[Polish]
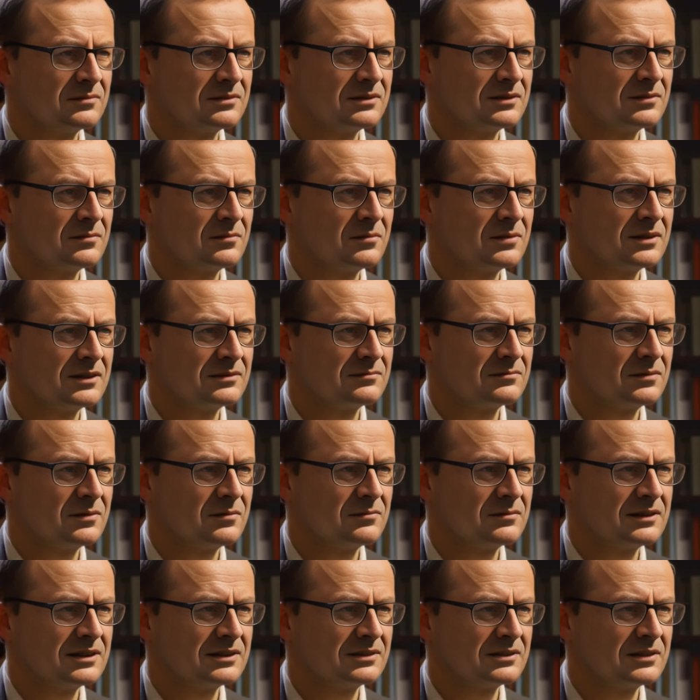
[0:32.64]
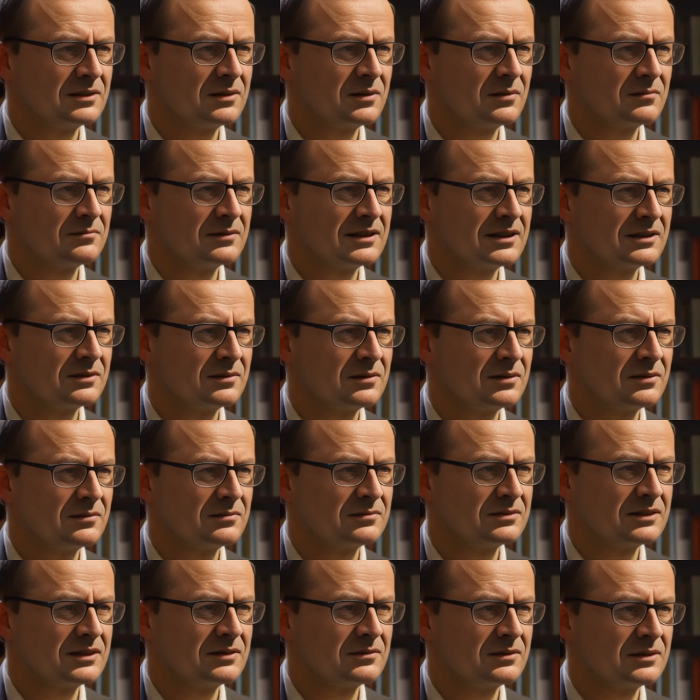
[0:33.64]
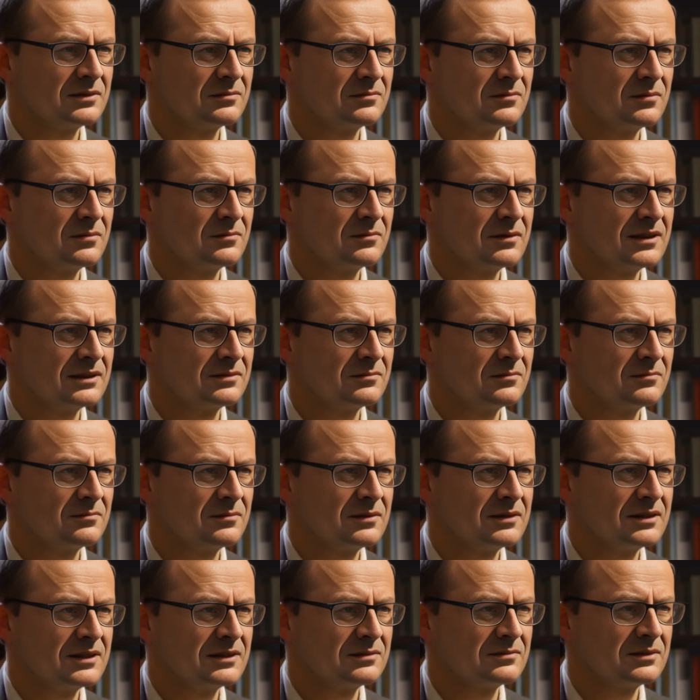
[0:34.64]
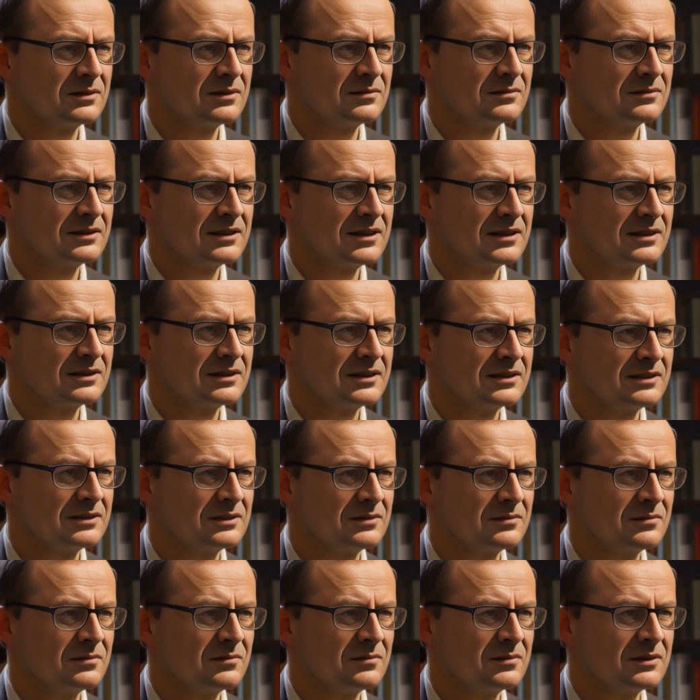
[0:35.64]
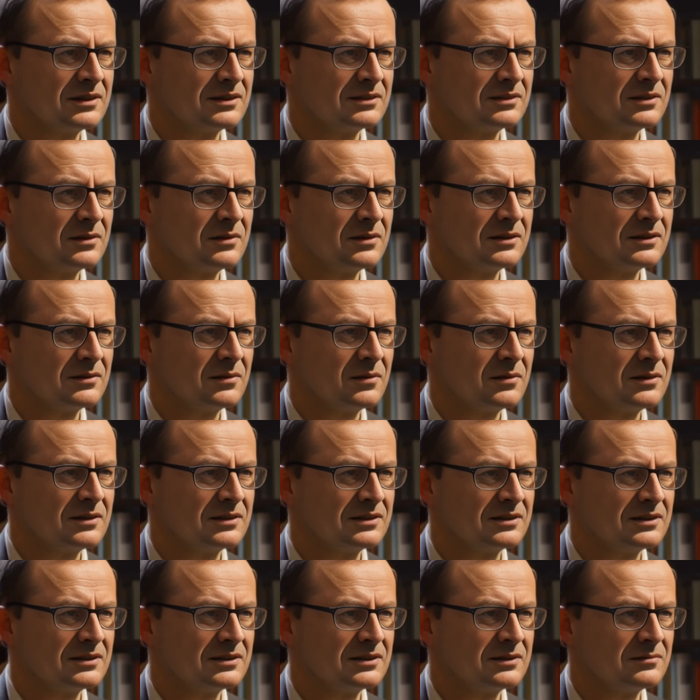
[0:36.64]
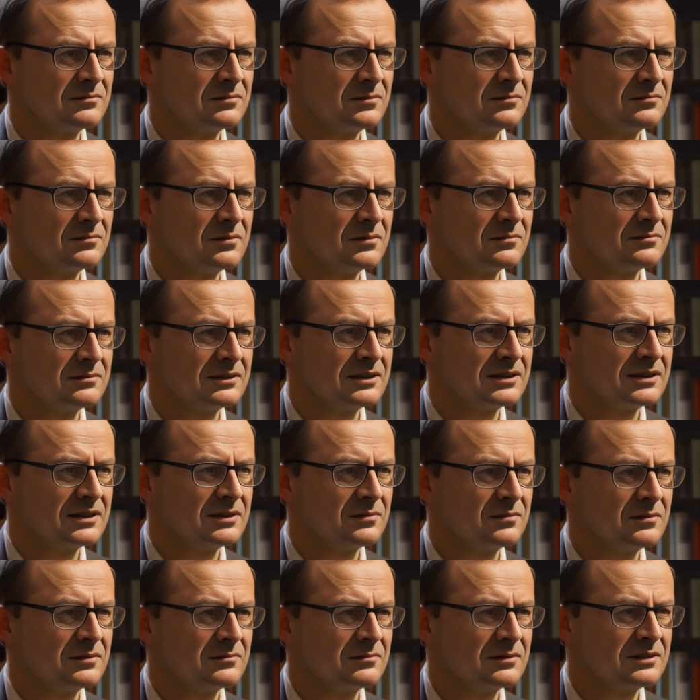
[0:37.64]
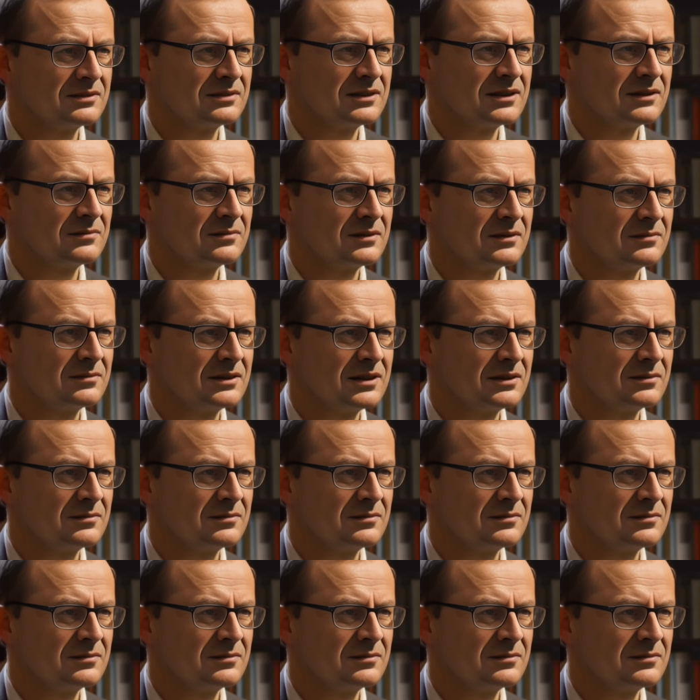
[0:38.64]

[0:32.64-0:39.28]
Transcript: szczególnie w kontekście otajnionych ostatnio dokumentów badaczy z Instytutu Historii oraz Instytutu Fizyki Uniwersytetu im.